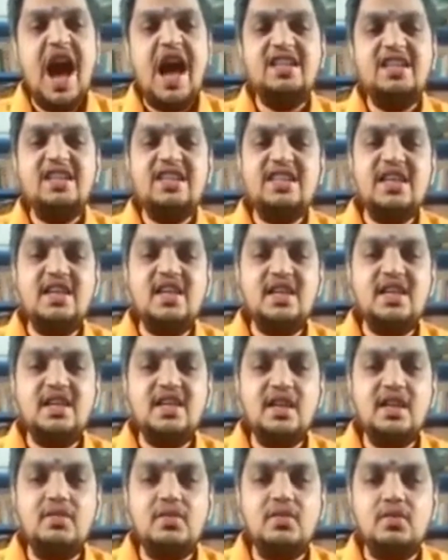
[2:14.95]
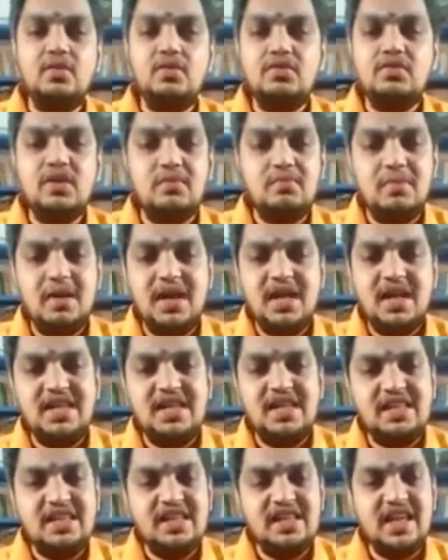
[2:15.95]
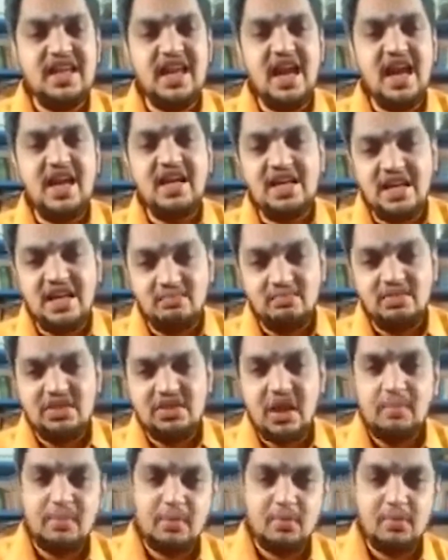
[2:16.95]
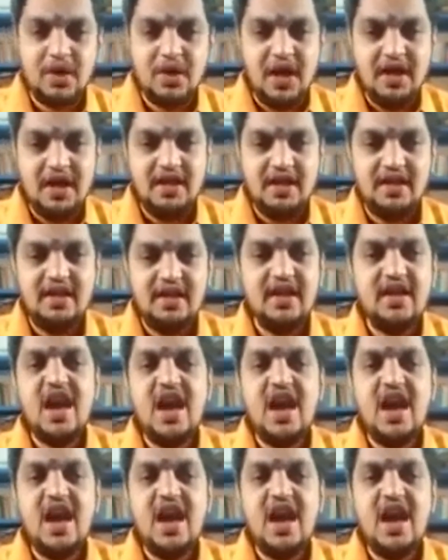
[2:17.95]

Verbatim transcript: அல்சர் இருக்கிறவங்களும் இந்த மிளகு இஞ்சியெல்லாம் அதிகம் சாப்பிட முடியாது